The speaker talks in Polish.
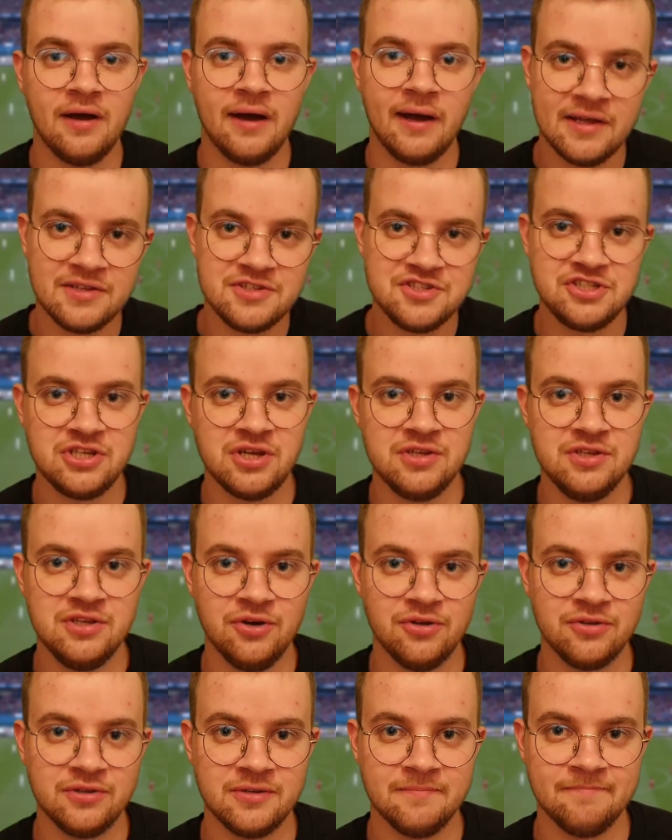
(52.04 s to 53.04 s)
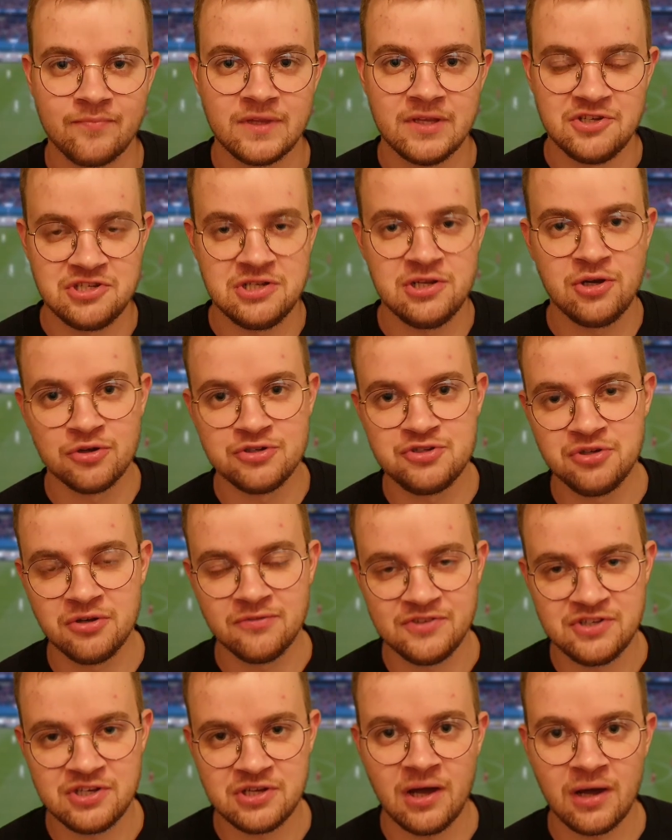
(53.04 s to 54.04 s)
Ale dzisiaj nie o tym. Jeśli chodzi o
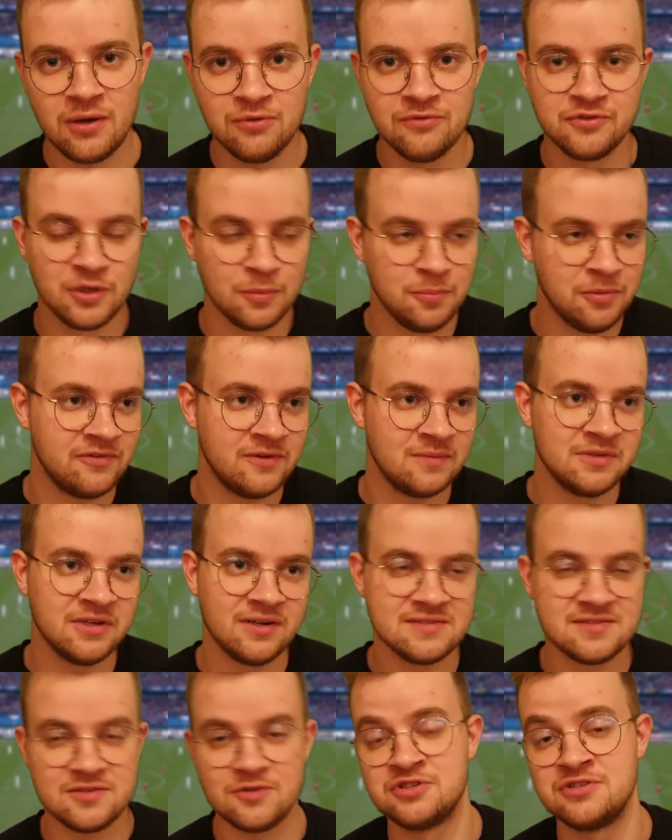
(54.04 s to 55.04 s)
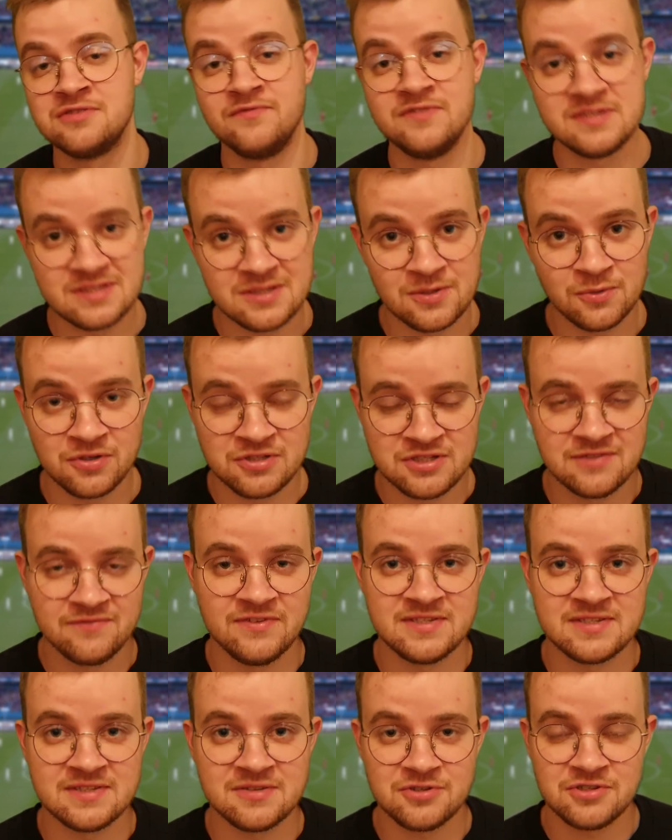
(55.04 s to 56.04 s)
Wiślaków, to powiem teraz oczywistą
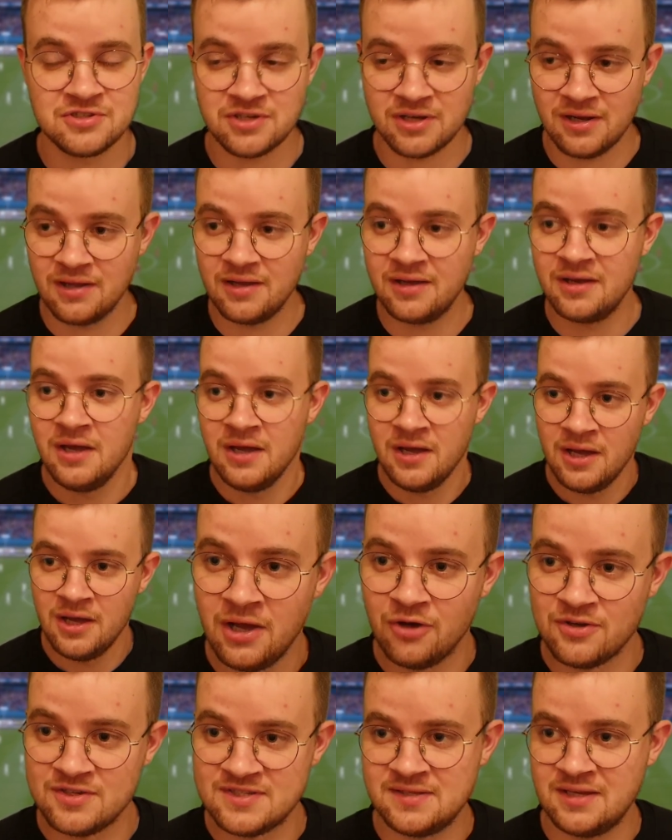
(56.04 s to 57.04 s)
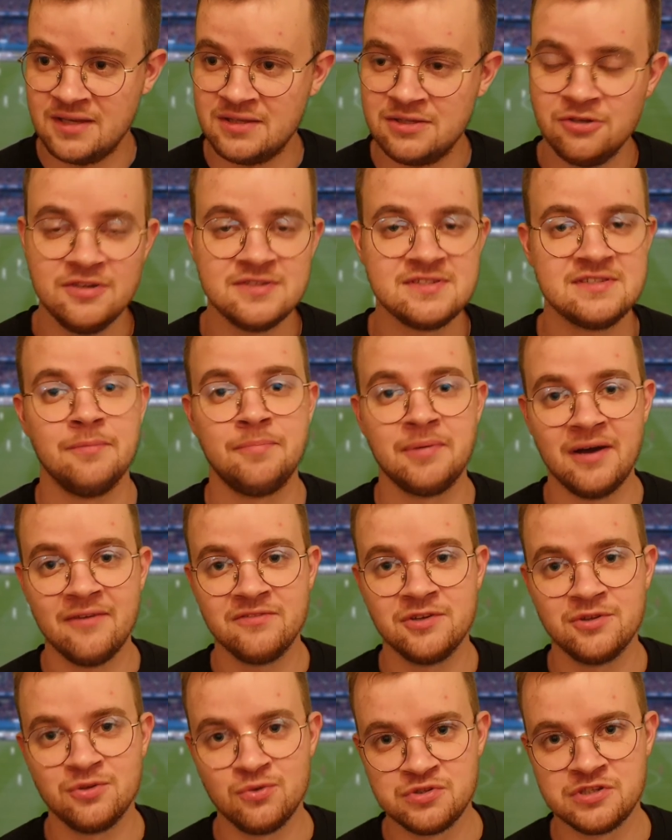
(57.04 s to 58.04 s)
oczywistość, ale ostatnio jest
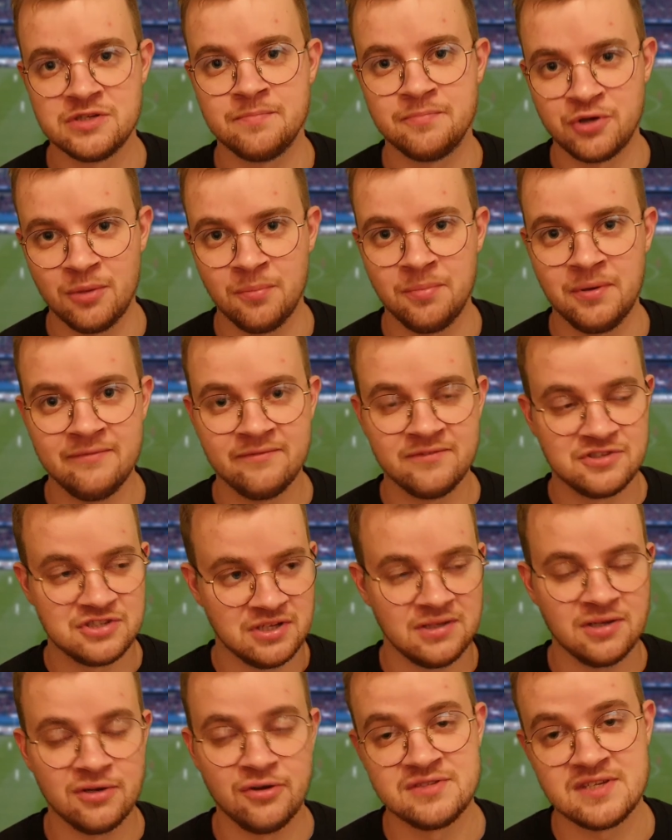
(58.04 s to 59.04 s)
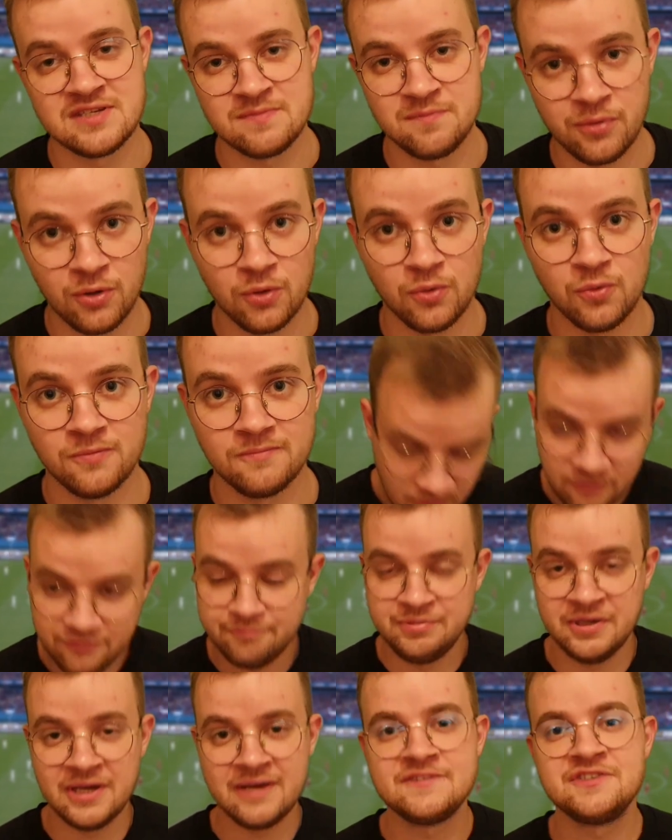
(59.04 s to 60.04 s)
naprawdę duży problem w grze tego zespołu. W
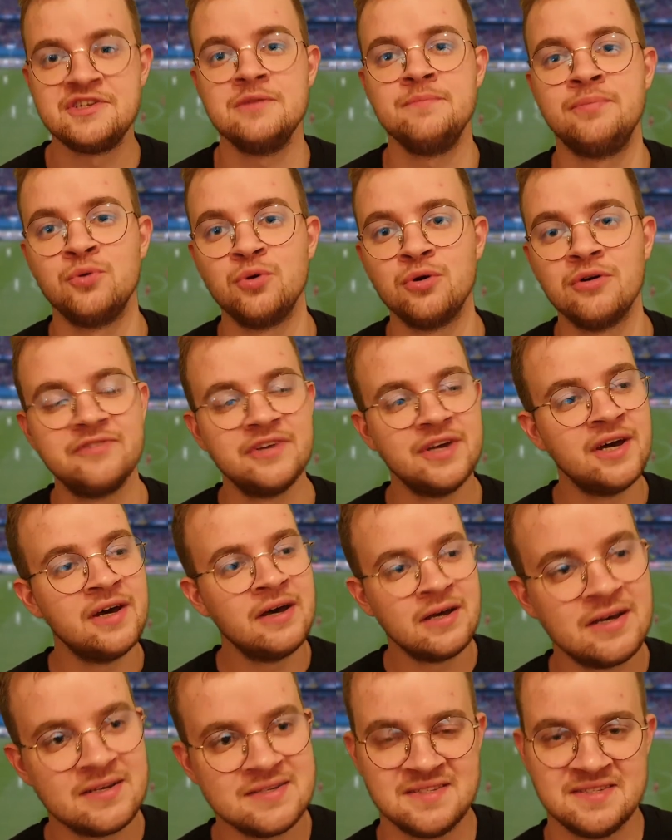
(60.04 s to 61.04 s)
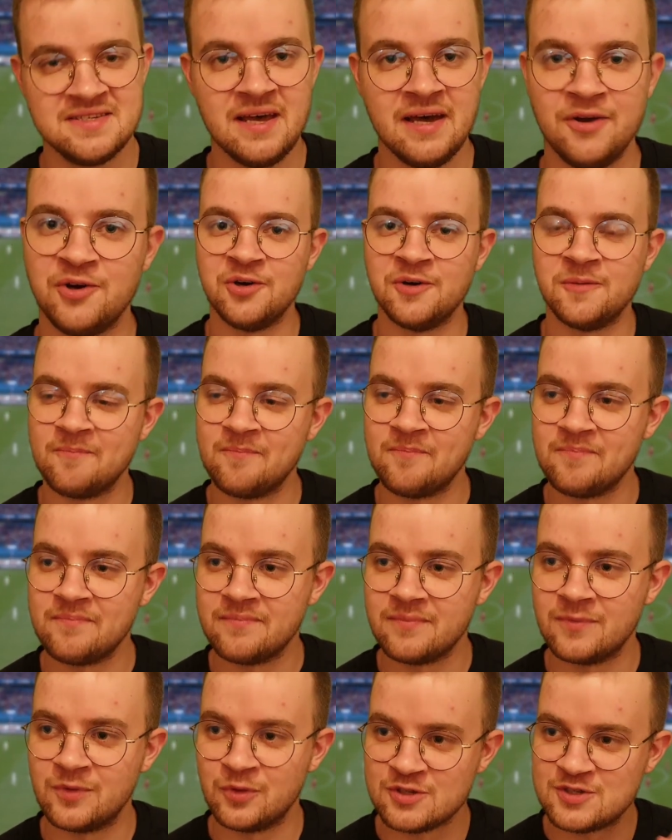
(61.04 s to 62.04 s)
pierwszej połowie zero.
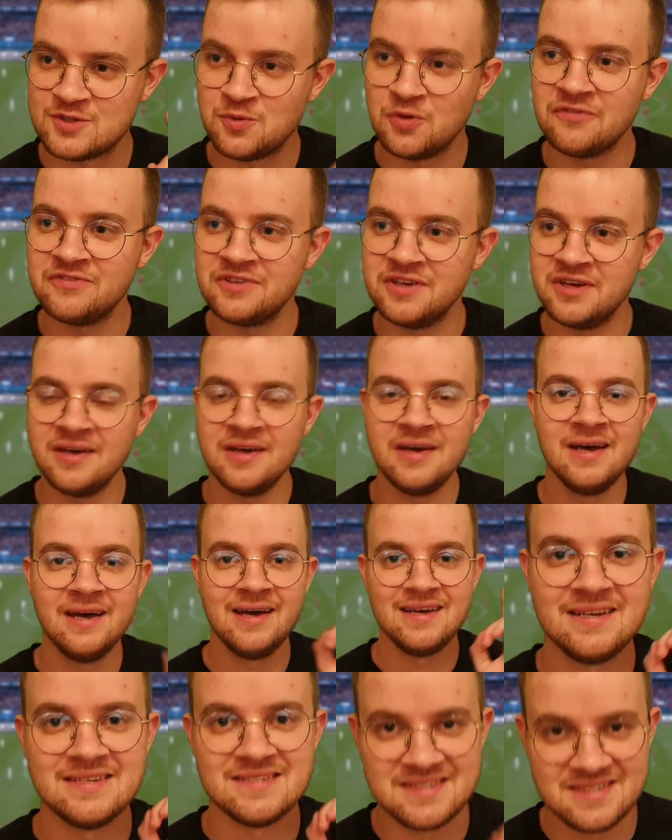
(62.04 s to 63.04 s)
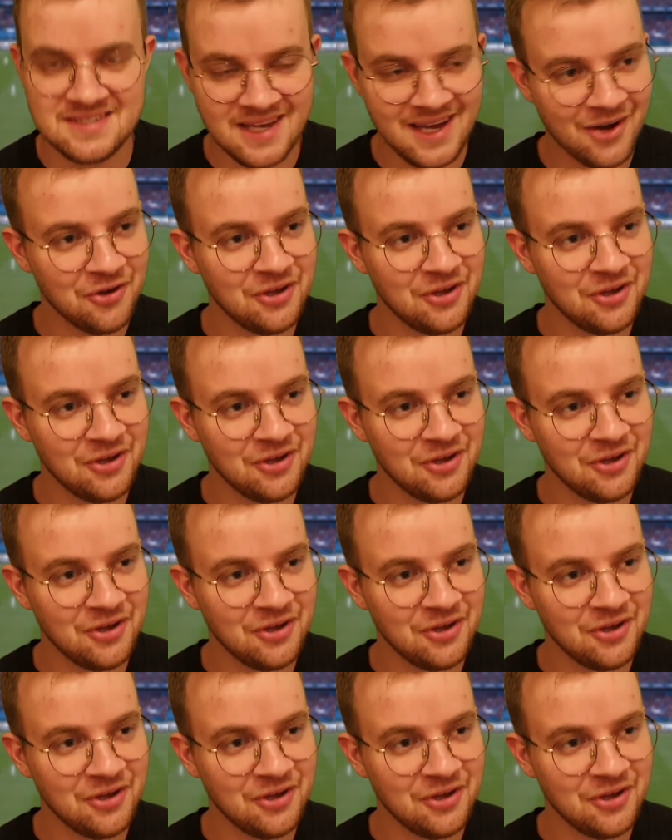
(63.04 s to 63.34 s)
Dosłownie zero